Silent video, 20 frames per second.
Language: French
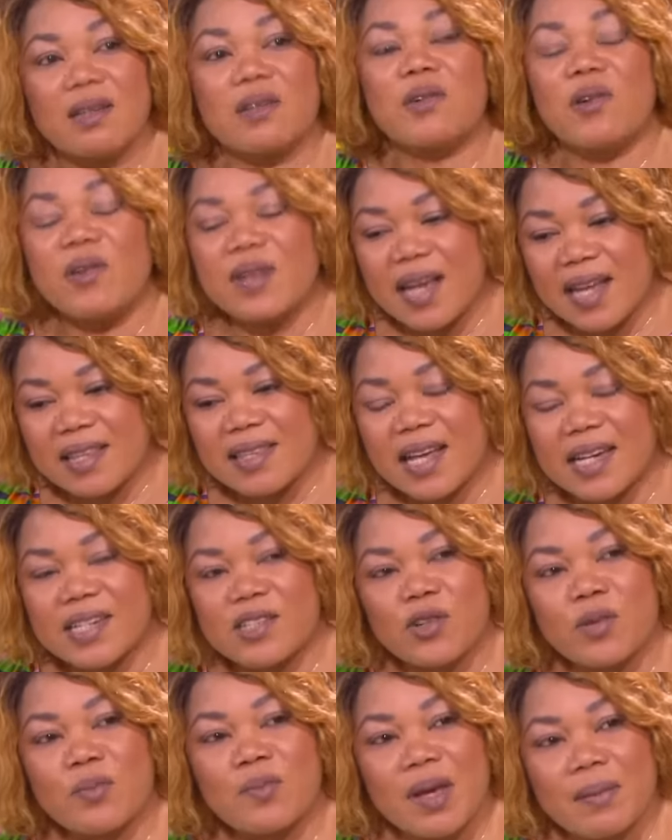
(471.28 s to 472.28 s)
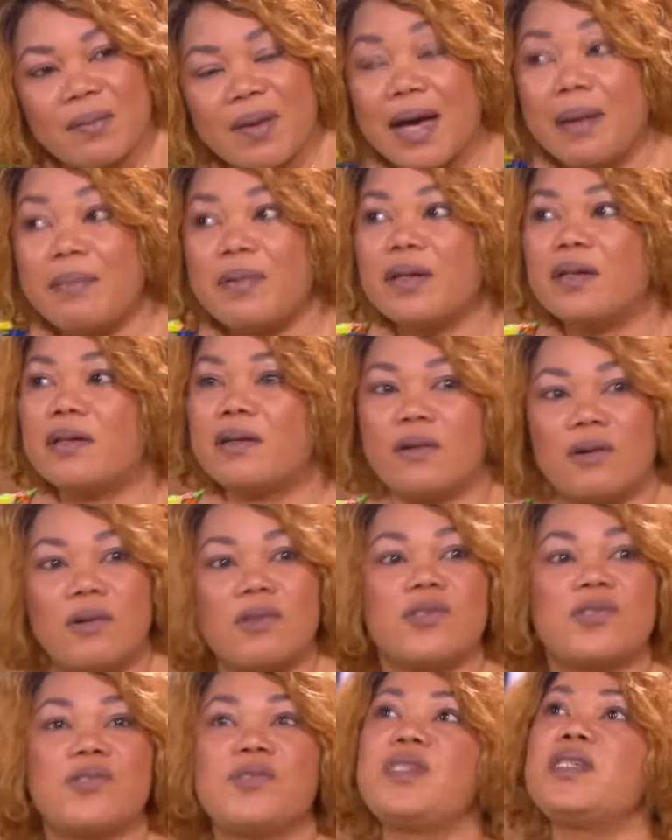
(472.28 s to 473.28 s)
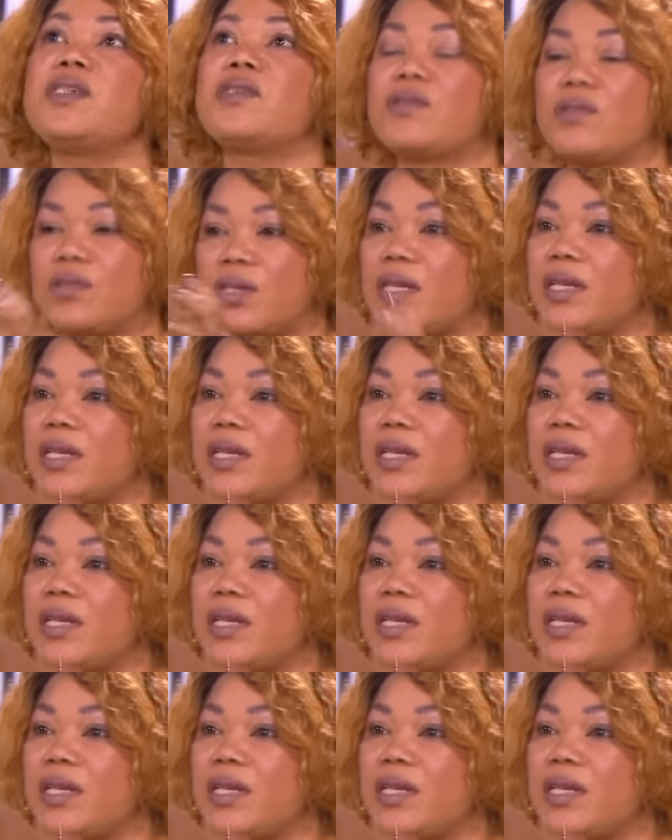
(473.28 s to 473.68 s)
qu'on est attaché au même arbre, on se dit que c'est...